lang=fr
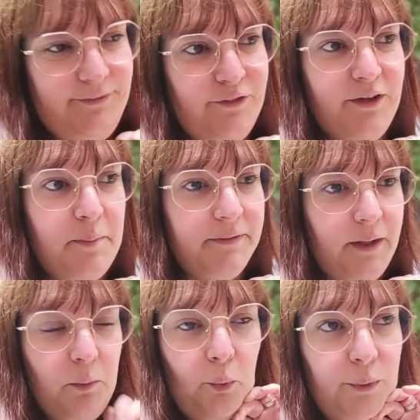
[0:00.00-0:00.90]
vous avez passé un
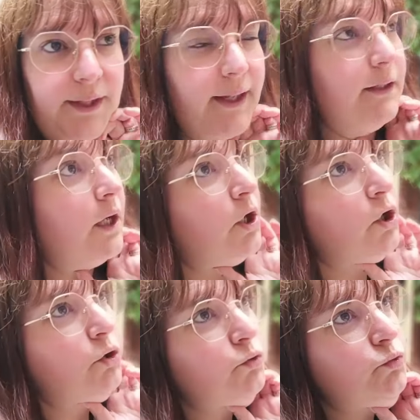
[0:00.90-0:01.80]
beau week-end.
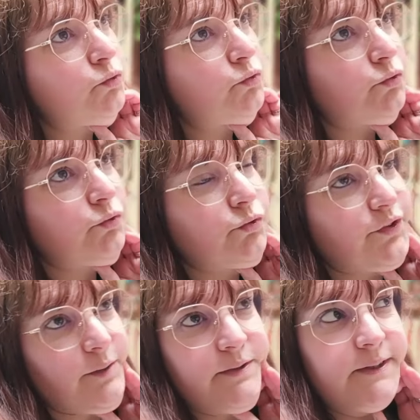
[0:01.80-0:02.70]
Nous, euh,
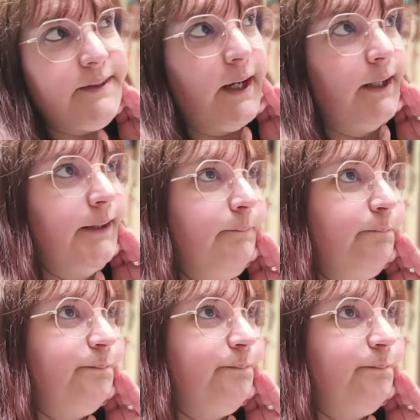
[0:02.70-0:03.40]
samedi, ça allait.